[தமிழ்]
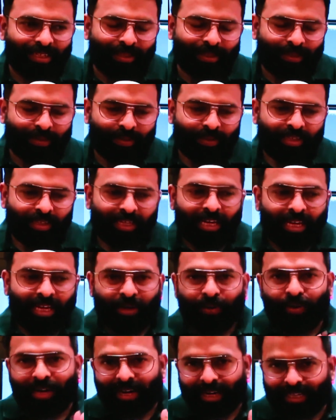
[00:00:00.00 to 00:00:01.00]
சீக்கிரமாக
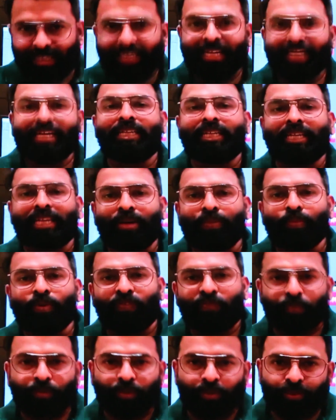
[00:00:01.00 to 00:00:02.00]
நம்ம கண்டிப்பாக
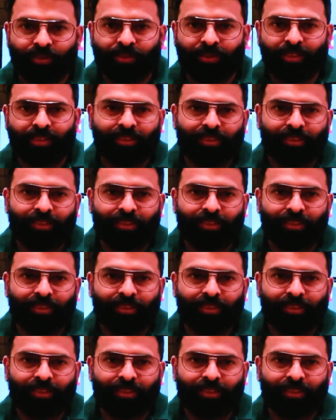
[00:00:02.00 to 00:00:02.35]
சீக்கிரம் அடுத்த